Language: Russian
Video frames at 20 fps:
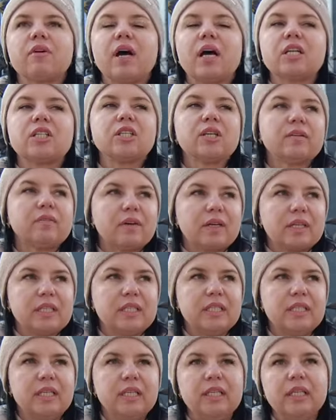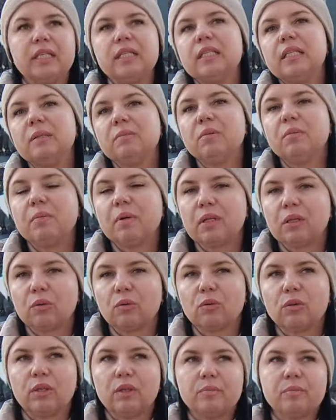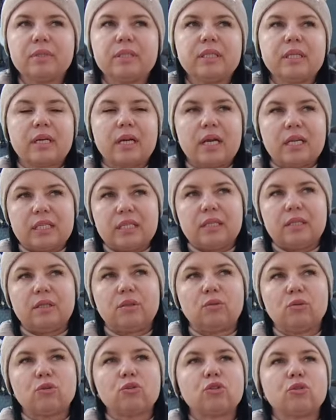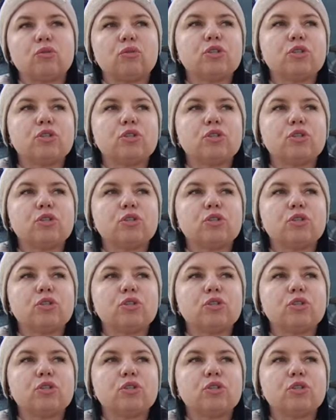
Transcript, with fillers: В каждой квартире есть либо балкон, либо терраса. Это тоже